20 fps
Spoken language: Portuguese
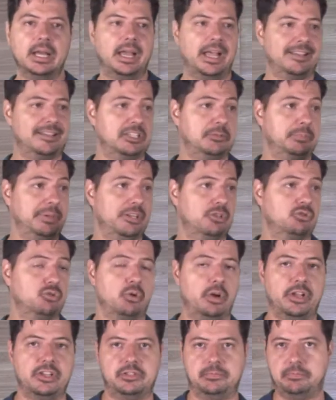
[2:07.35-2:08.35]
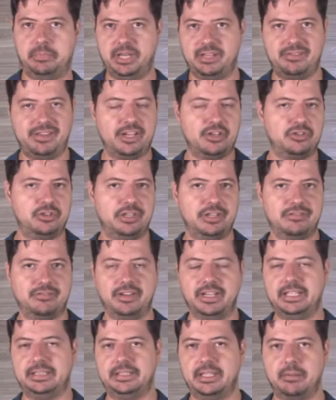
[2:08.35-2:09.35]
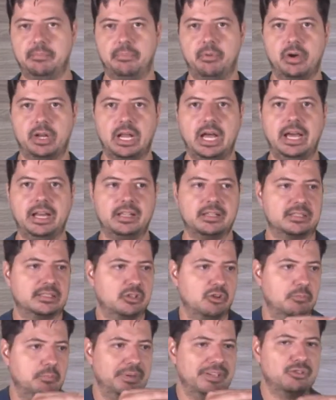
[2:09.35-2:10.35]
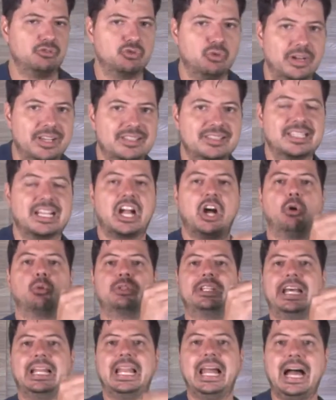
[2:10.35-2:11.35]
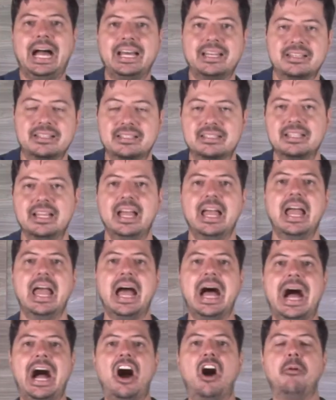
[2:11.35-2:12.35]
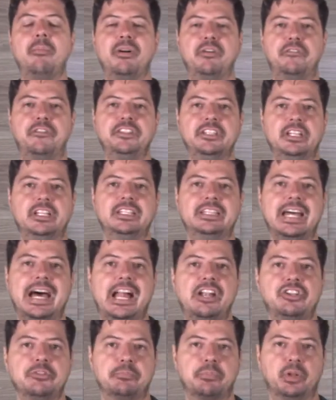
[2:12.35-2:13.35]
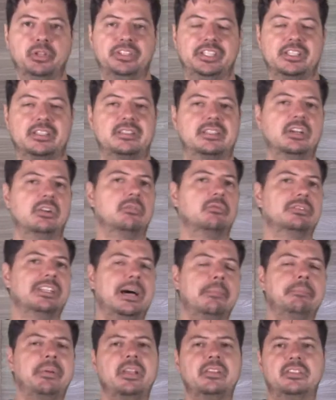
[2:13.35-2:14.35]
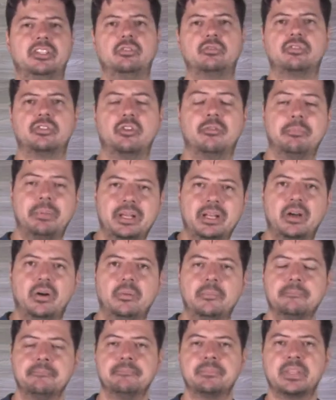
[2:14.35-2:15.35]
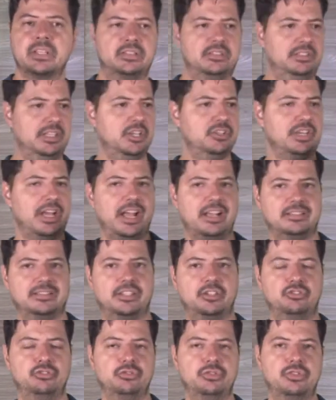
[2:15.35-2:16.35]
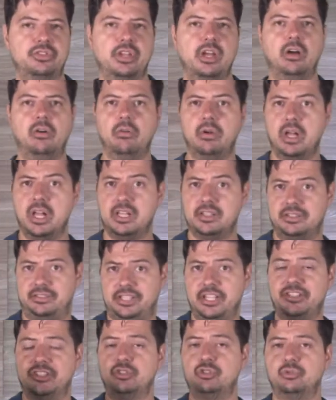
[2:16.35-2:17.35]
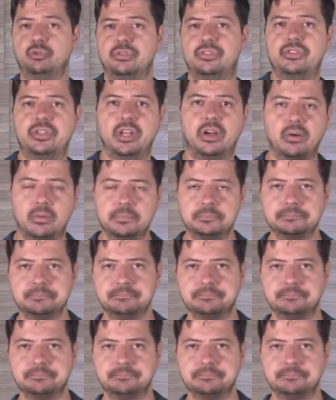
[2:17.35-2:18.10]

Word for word: Essas prisões preventiva e temporárias são prisões cautelares. Há uma finalidade de proteção da persecução penal, seja extrajudicial, seja judicial.